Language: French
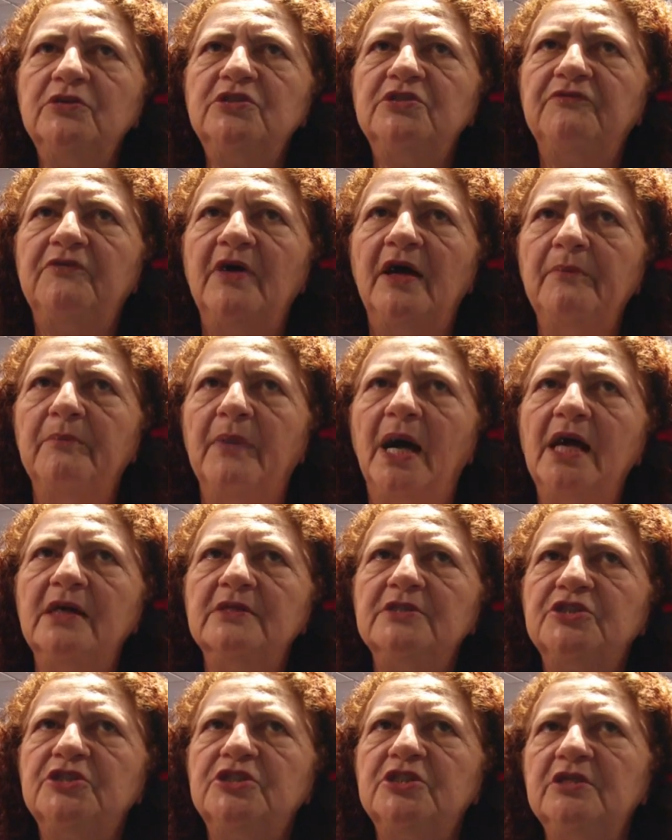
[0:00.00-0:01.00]
Où vont aller
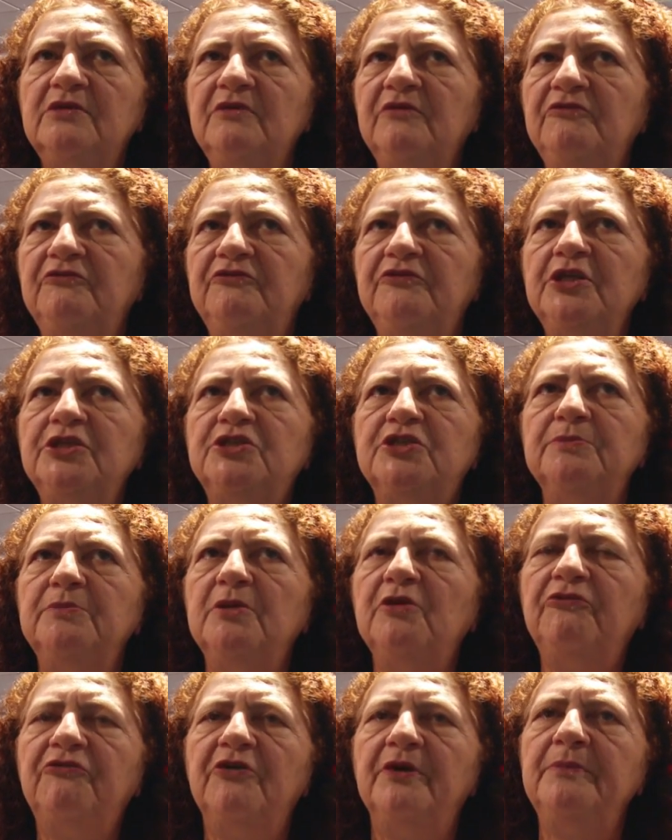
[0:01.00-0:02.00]
les plus de 20 000
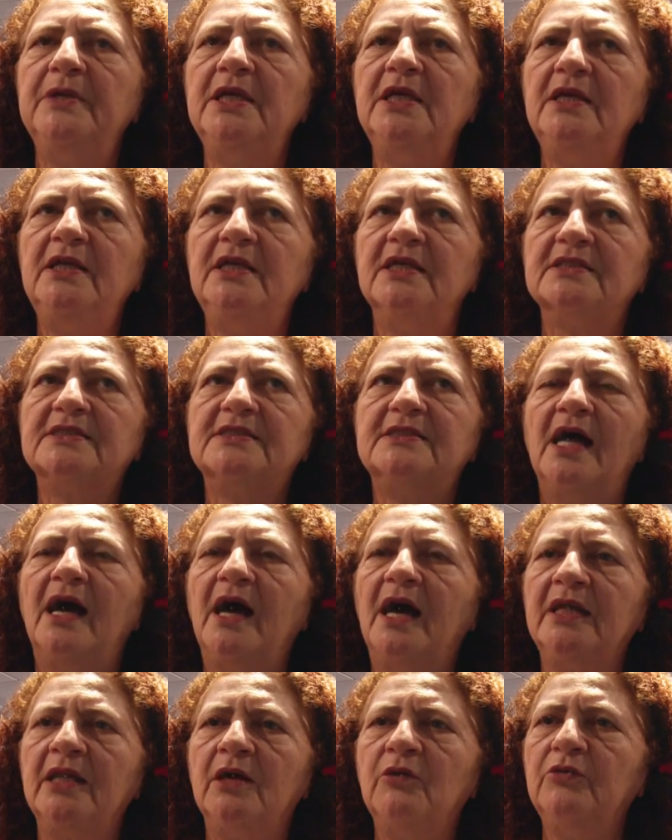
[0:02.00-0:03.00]
familles en milieu rural,